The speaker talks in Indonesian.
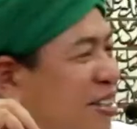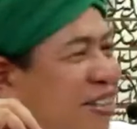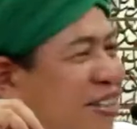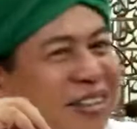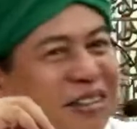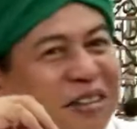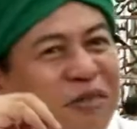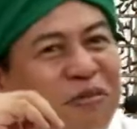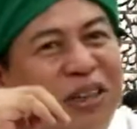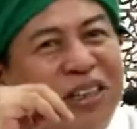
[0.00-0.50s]

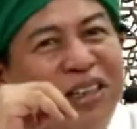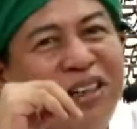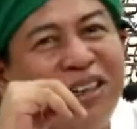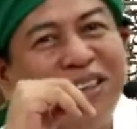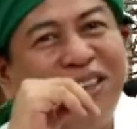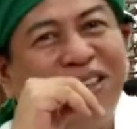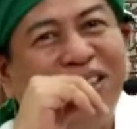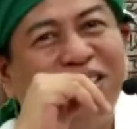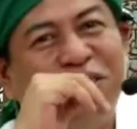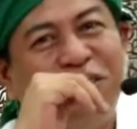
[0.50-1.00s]
Ini banyak
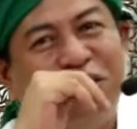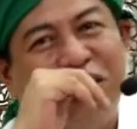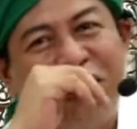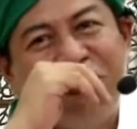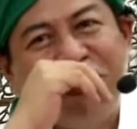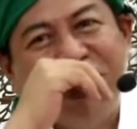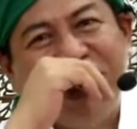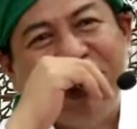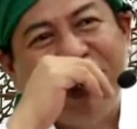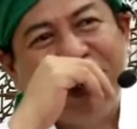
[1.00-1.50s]
yang suka
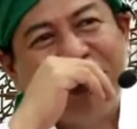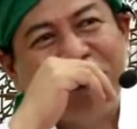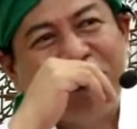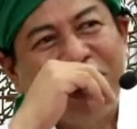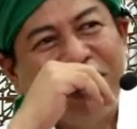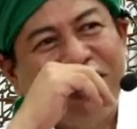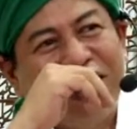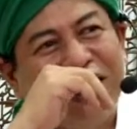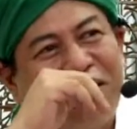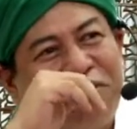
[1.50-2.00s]
mendengar
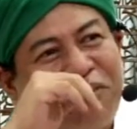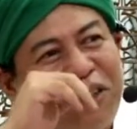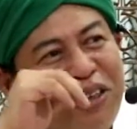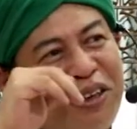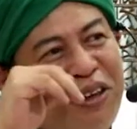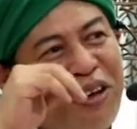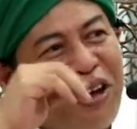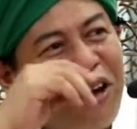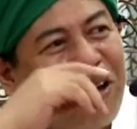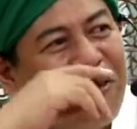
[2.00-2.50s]
padilah
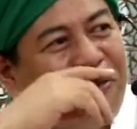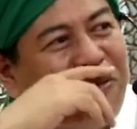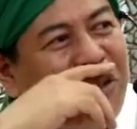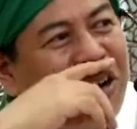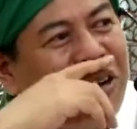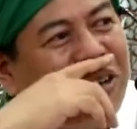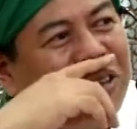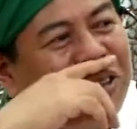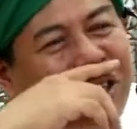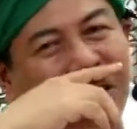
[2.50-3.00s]
padilah
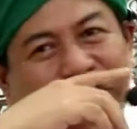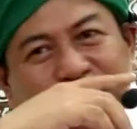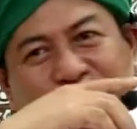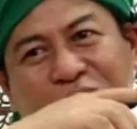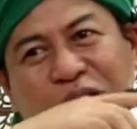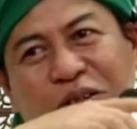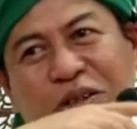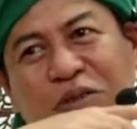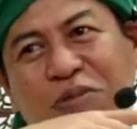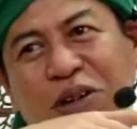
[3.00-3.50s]
barang
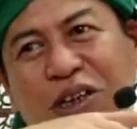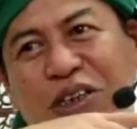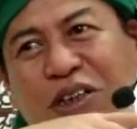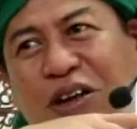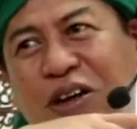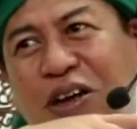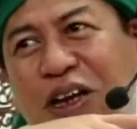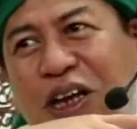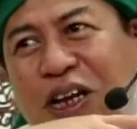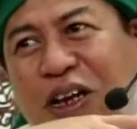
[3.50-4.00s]
siapa yang
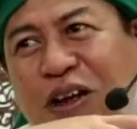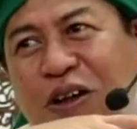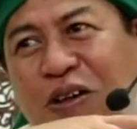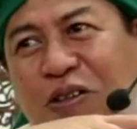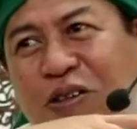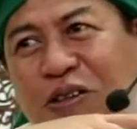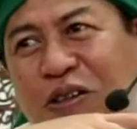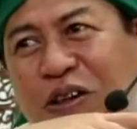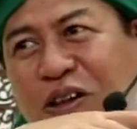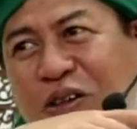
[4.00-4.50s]
membaca la
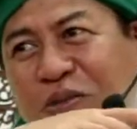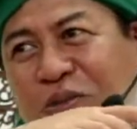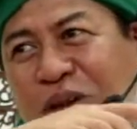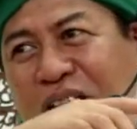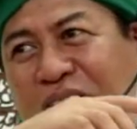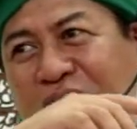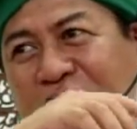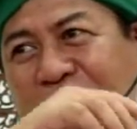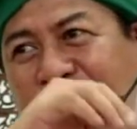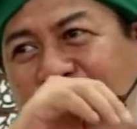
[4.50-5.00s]
ilaha
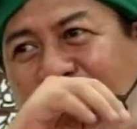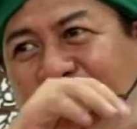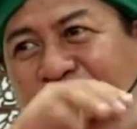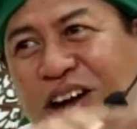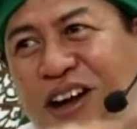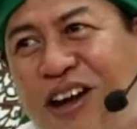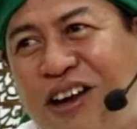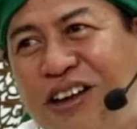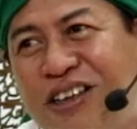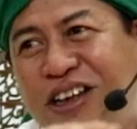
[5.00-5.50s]
maka
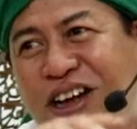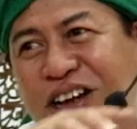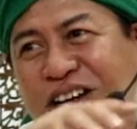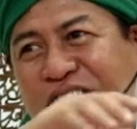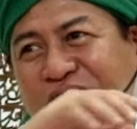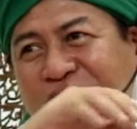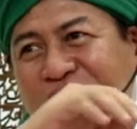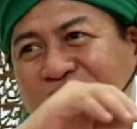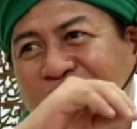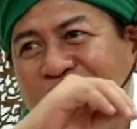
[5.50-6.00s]
dakhalal
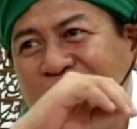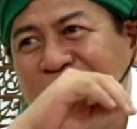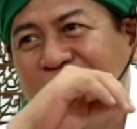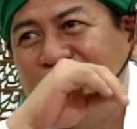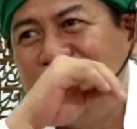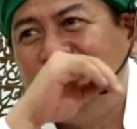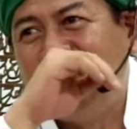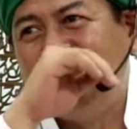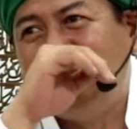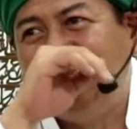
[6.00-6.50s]
jannah
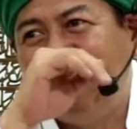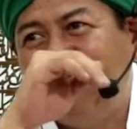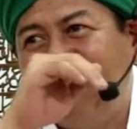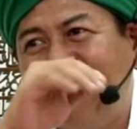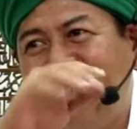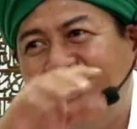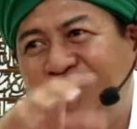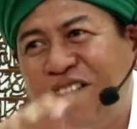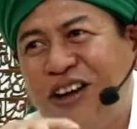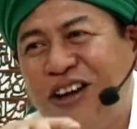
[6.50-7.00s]
man
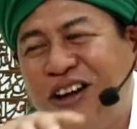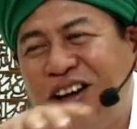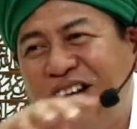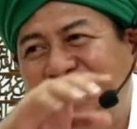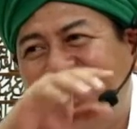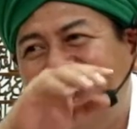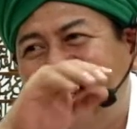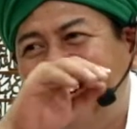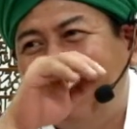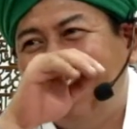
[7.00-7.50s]
qala la
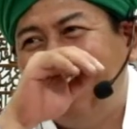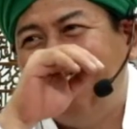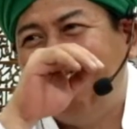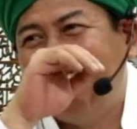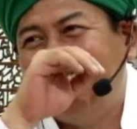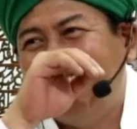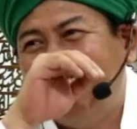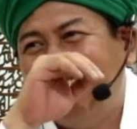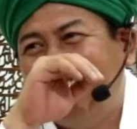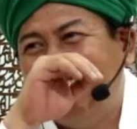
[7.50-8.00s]
ilaha
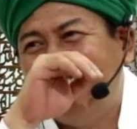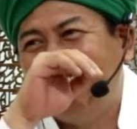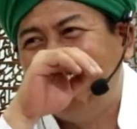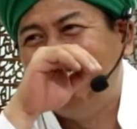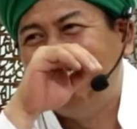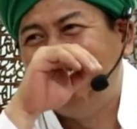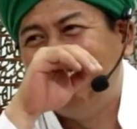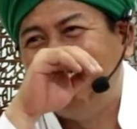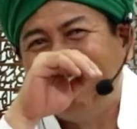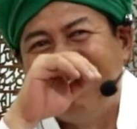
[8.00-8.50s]

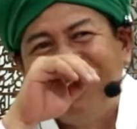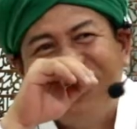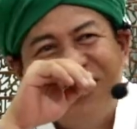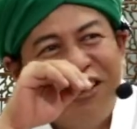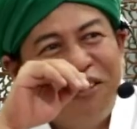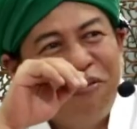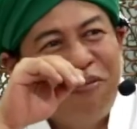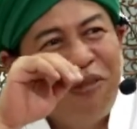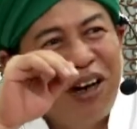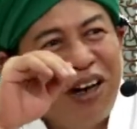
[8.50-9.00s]
illallah
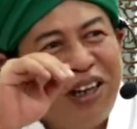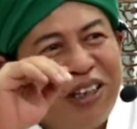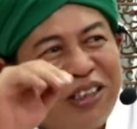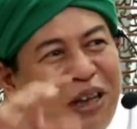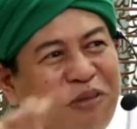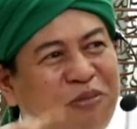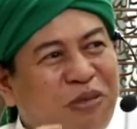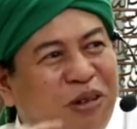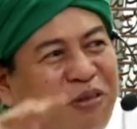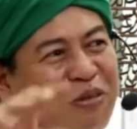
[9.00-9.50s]
barang
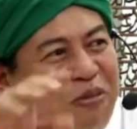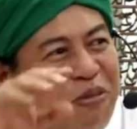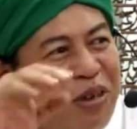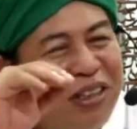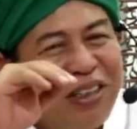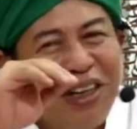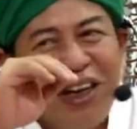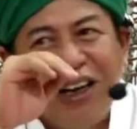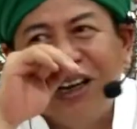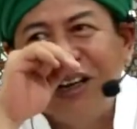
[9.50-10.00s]
siapa
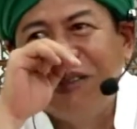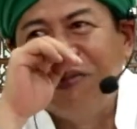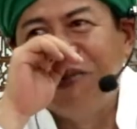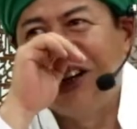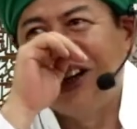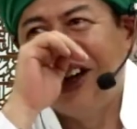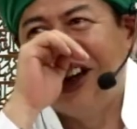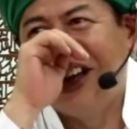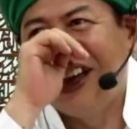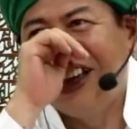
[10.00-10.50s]
membaca kalimat
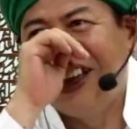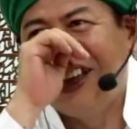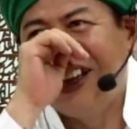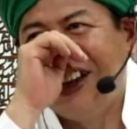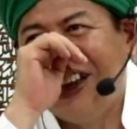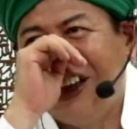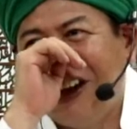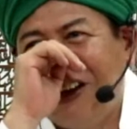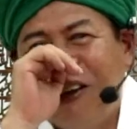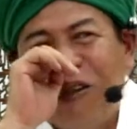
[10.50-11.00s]
la
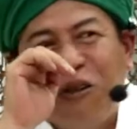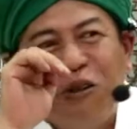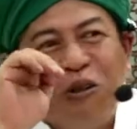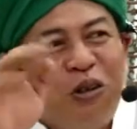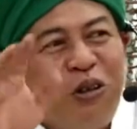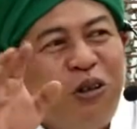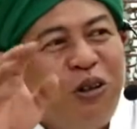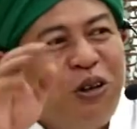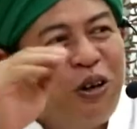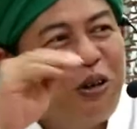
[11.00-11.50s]
ilaha
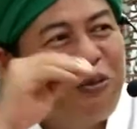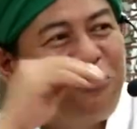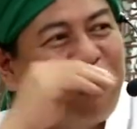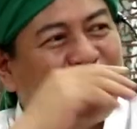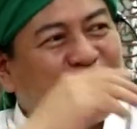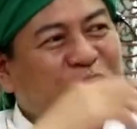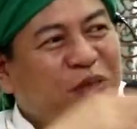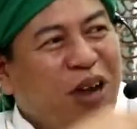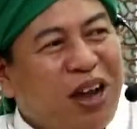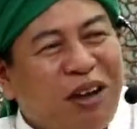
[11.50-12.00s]
udur
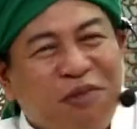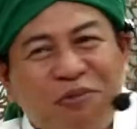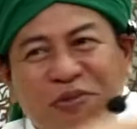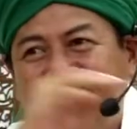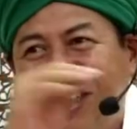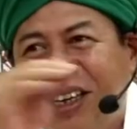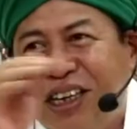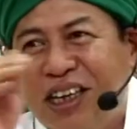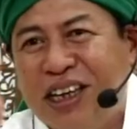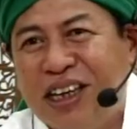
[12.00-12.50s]

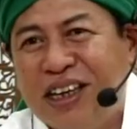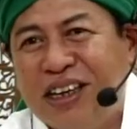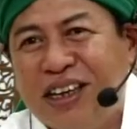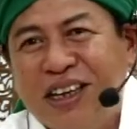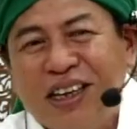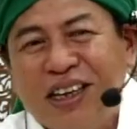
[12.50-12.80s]
pipamihi